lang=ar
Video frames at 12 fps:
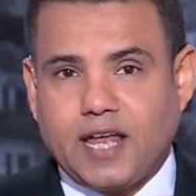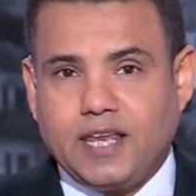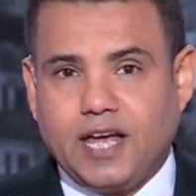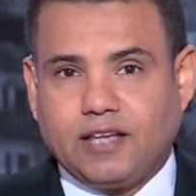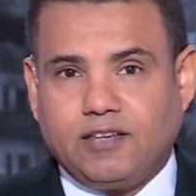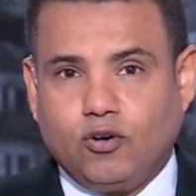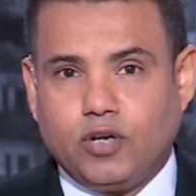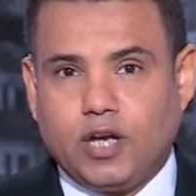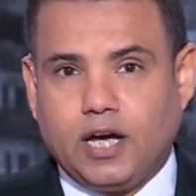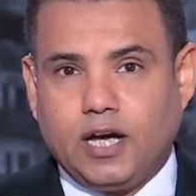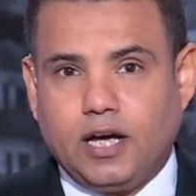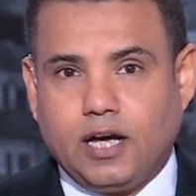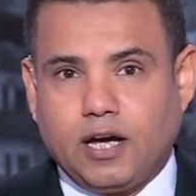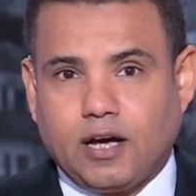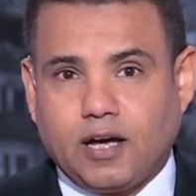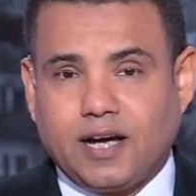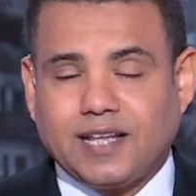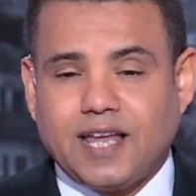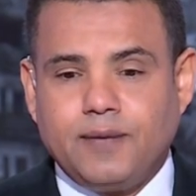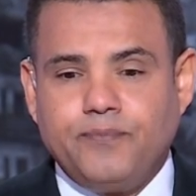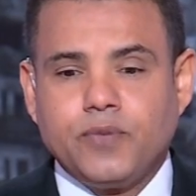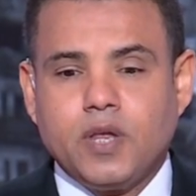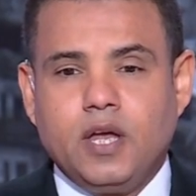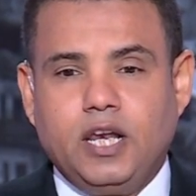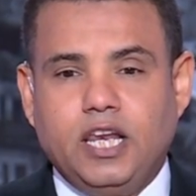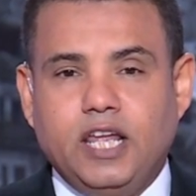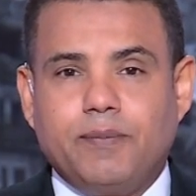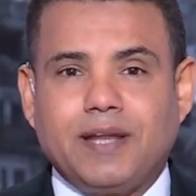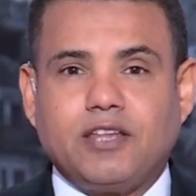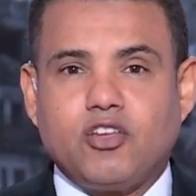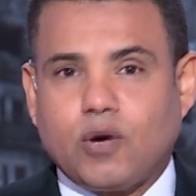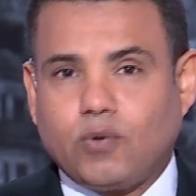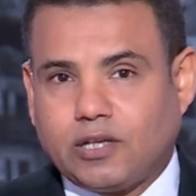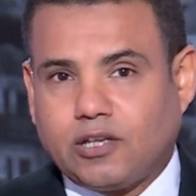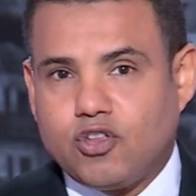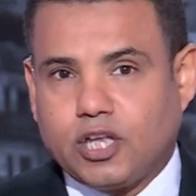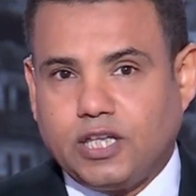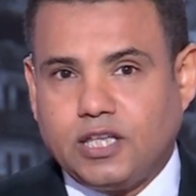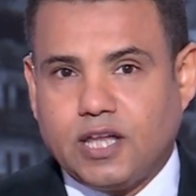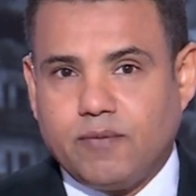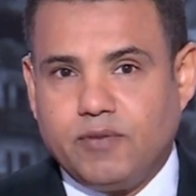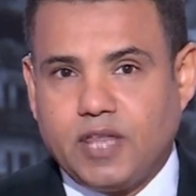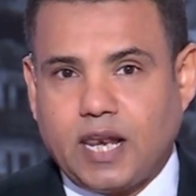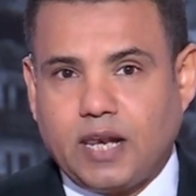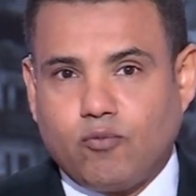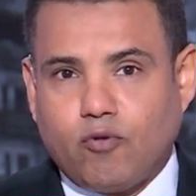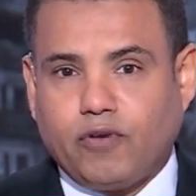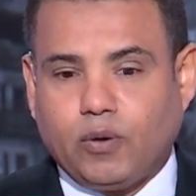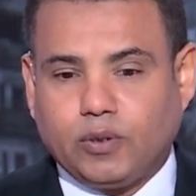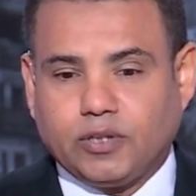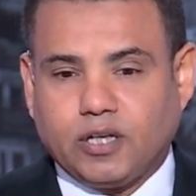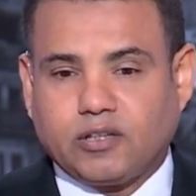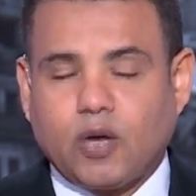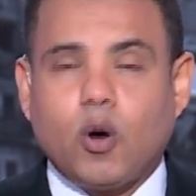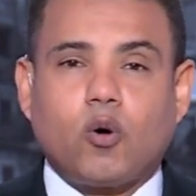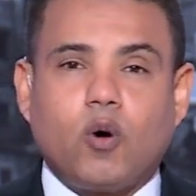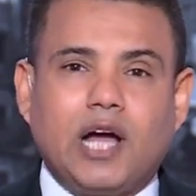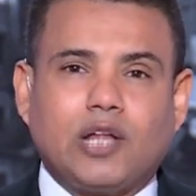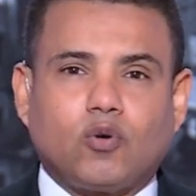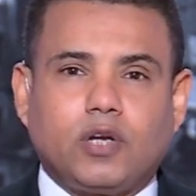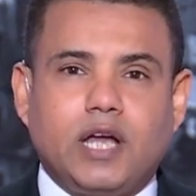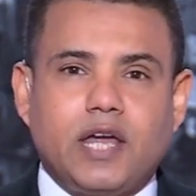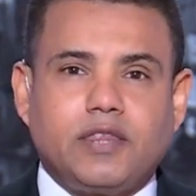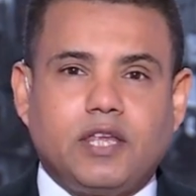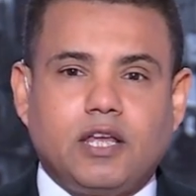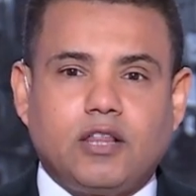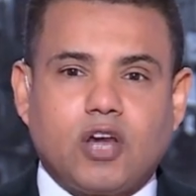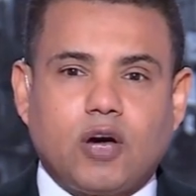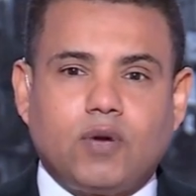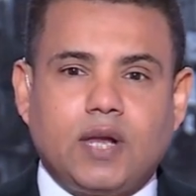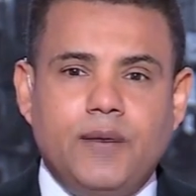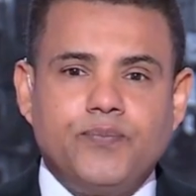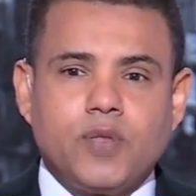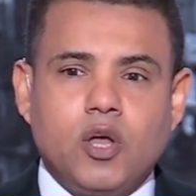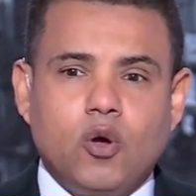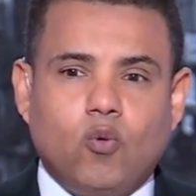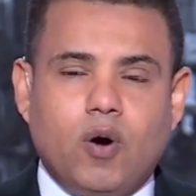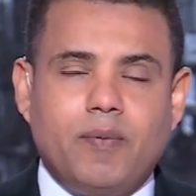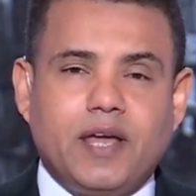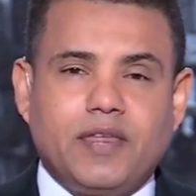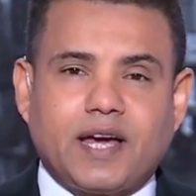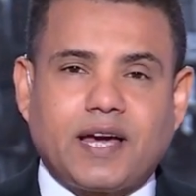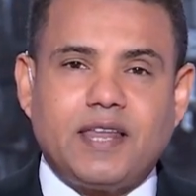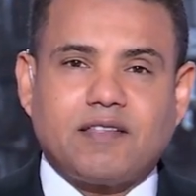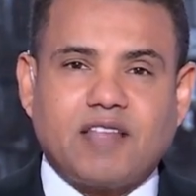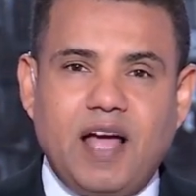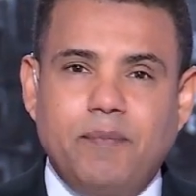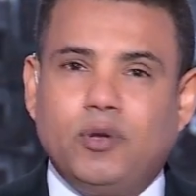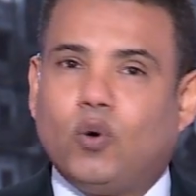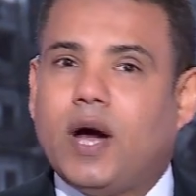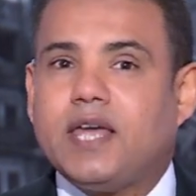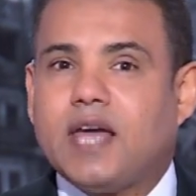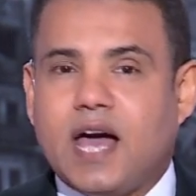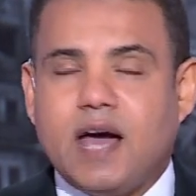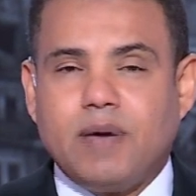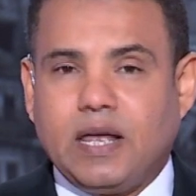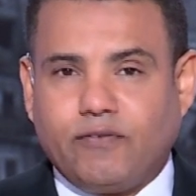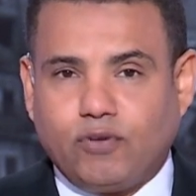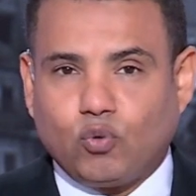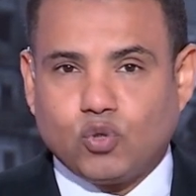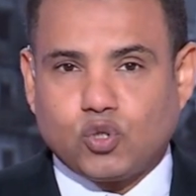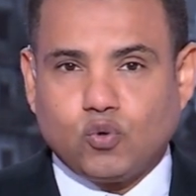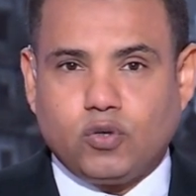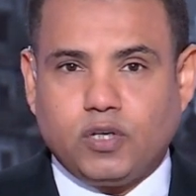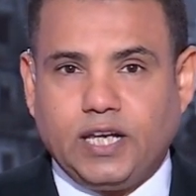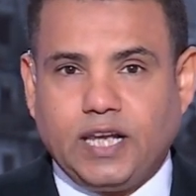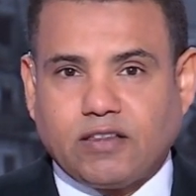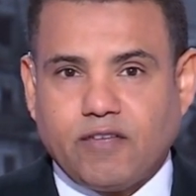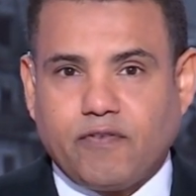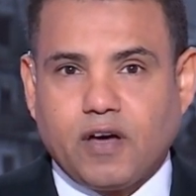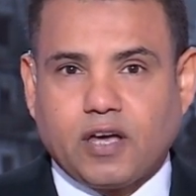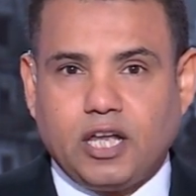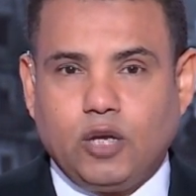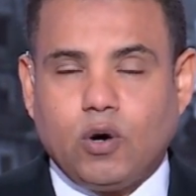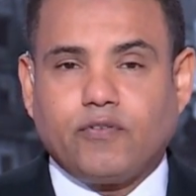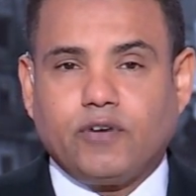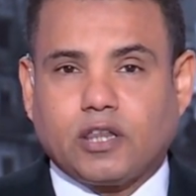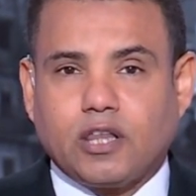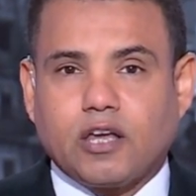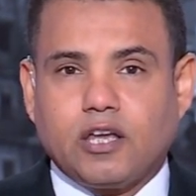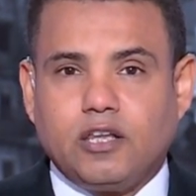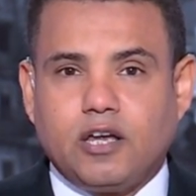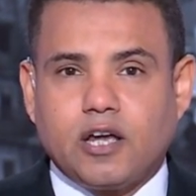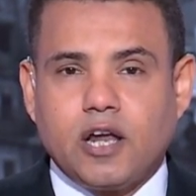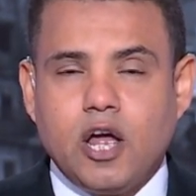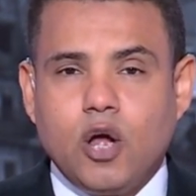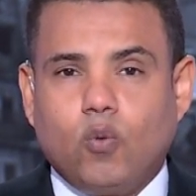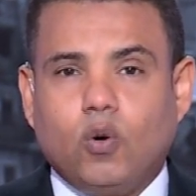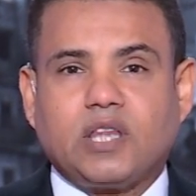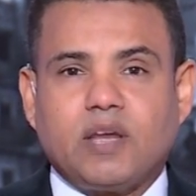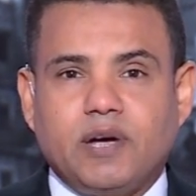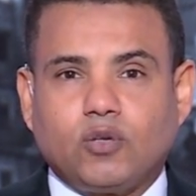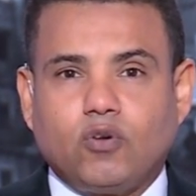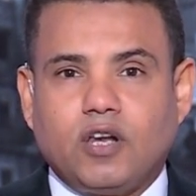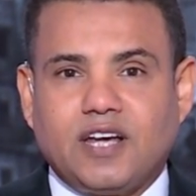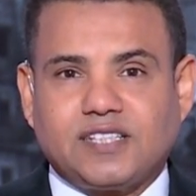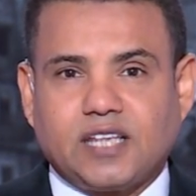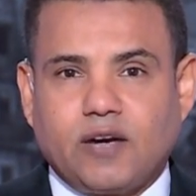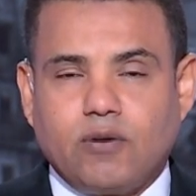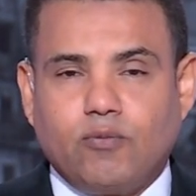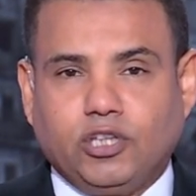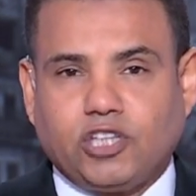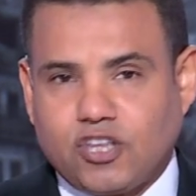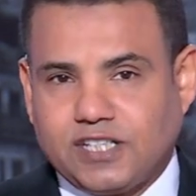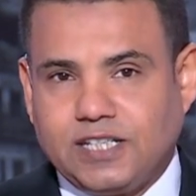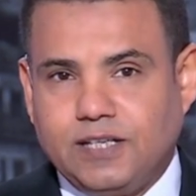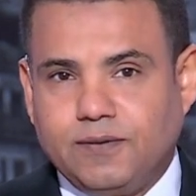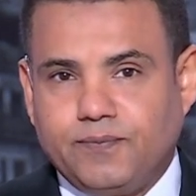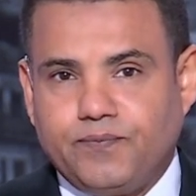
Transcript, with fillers: ان ياتي هنا غدا لبدء جوله جديده من المفاوضات، توقعاتك لهذه الجوله وما اذا كانت تحمل اي امال في الوصول الى اتفاق لوقف اطلاق النار وتبادل الاسرى والمحتجزين؟